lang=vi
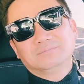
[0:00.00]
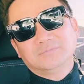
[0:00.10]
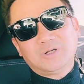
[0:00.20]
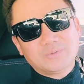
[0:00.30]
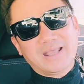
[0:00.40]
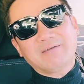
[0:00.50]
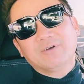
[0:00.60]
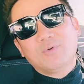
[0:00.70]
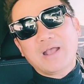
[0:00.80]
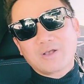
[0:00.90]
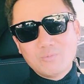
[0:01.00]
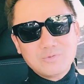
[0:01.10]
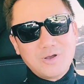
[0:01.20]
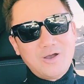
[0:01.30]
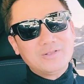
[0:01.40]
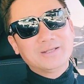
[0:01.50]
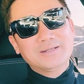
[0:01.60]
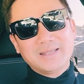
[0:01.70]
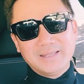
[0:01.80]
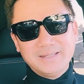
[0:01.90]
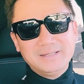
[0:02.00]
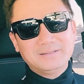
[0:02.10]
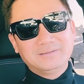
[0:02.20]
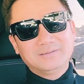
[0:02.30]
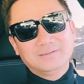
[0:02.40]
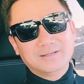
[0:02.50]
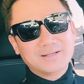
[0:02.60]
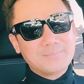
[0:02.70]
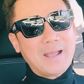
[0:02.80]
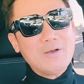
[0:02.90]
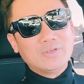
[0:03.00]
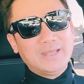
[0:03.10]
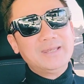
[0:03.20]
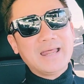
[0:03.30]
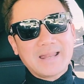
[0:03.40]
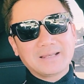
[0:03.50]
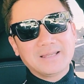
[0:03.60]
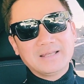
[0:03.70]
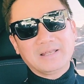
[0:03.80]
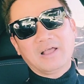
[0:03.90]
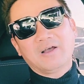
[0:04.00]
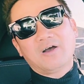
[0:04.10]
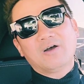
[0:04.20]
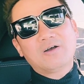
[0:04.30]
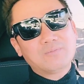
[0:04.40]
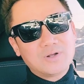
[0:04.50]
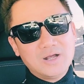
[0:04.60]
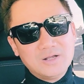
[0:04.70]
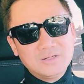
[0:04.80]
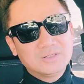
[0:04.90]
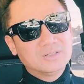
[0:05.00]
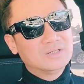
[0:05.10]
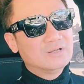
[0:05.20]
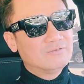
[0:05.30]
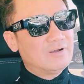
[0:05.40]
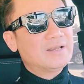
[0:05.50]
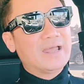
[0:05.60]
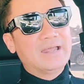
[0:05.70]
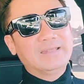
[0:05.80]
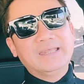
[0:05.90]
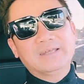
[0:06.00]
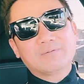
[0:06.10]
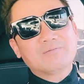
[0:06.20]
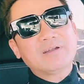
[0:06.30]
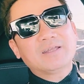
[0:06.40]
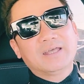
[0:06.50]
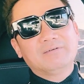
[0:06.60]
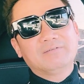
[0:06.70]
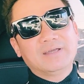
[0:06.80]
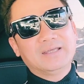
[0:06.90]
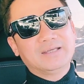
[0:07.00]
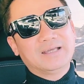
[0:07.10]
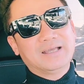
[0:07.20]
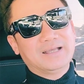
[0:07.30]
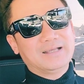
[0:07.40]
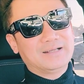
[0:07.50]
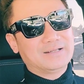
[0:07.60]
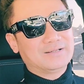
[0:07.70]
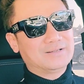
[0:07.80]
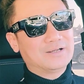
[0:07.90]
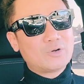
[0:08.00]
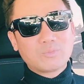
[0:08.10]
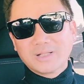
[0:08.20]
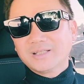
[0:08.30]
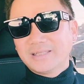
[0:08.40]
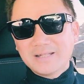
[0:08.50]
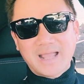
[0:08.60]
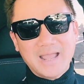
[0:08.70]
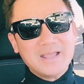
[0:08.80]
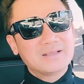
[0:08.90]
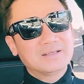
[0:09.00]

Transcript: trong thời gian vừa qua cũng có những cái những cái báo chí đã đăng lên là họ không có vấn đề gì trong cái vấn đề về à, trục lợi từ thiện cả